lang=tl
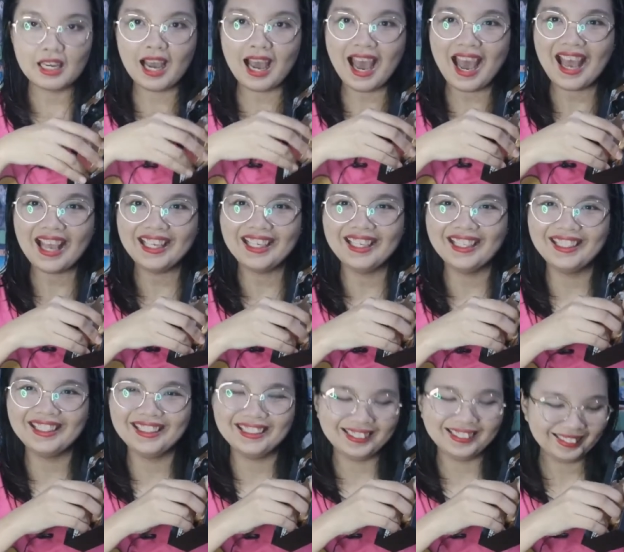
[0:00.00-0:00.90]
Ay!
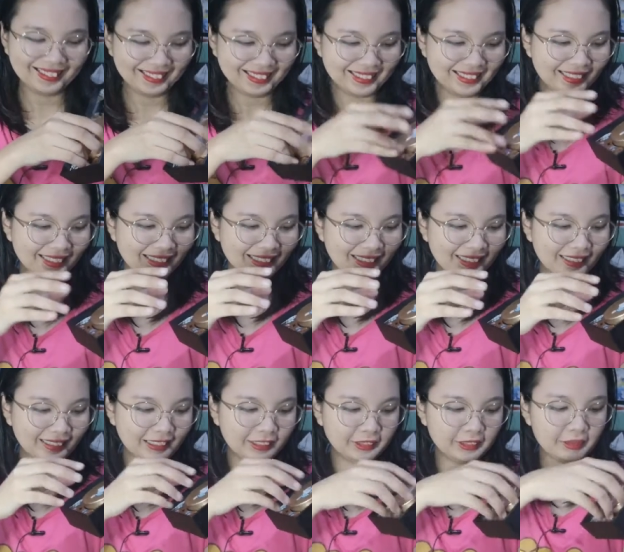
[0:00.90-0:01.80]

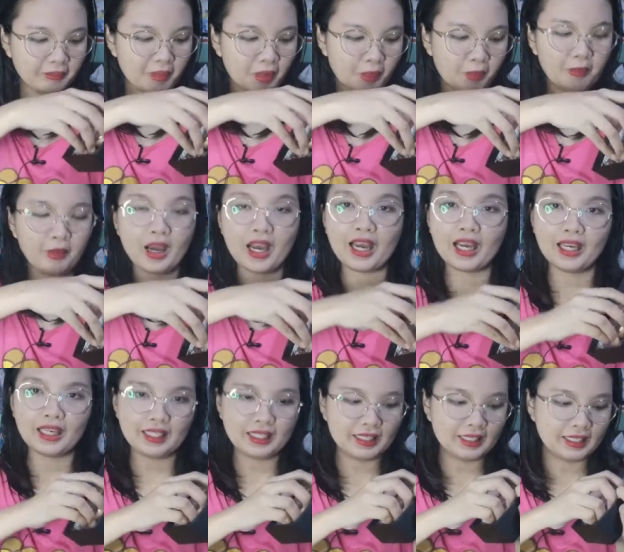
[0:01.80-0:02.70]
Hindi siya
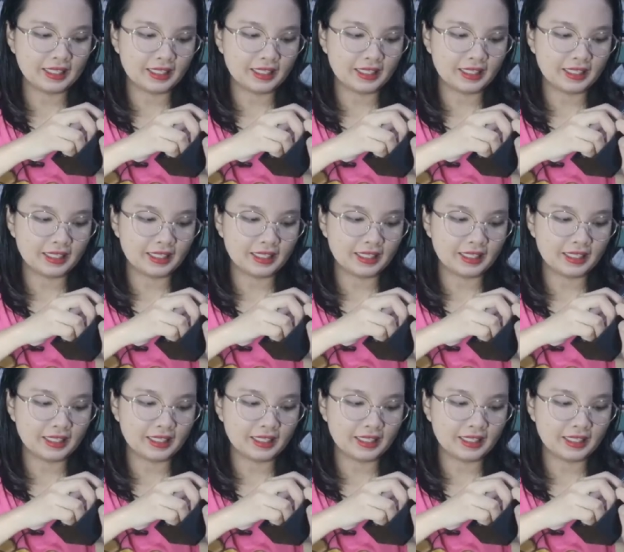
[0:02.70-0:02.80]
makuha.